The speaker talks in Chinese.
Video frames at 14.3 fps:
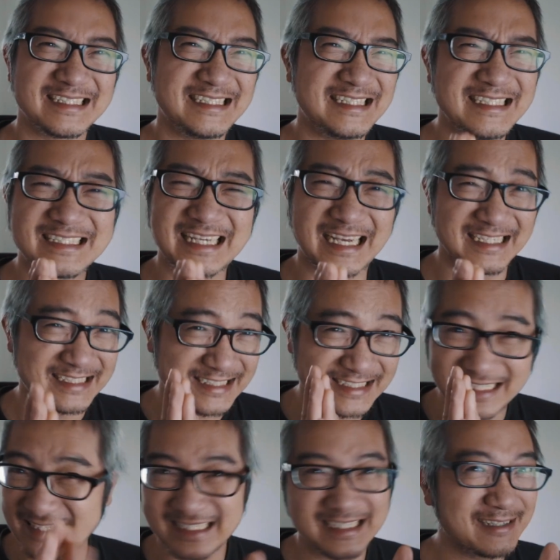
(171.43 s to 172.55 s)
器材
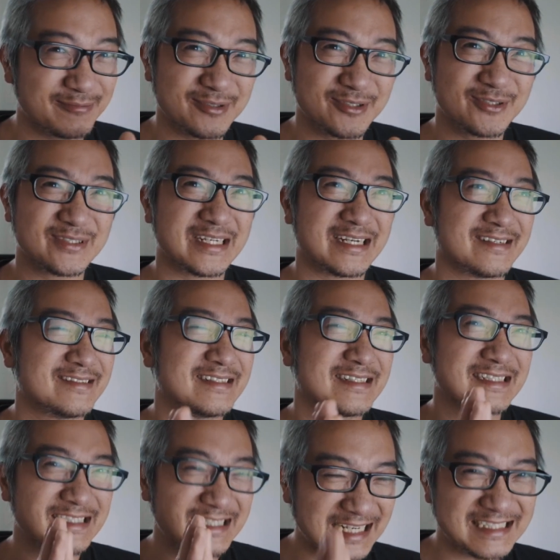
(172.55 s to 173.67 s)
真的不重要，
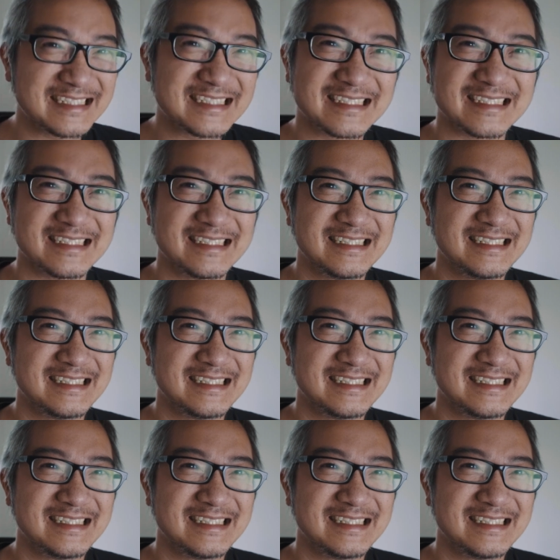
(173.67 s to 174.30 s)
但是